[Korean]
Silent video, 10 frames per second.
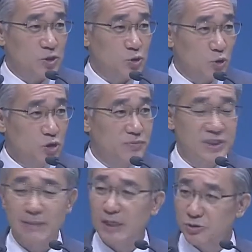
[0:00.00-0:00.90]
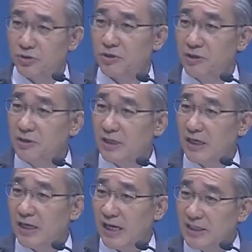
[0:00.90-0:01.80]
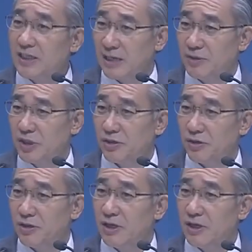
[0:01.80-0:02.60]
손을 붙잡아 줬던 한 사람이죠.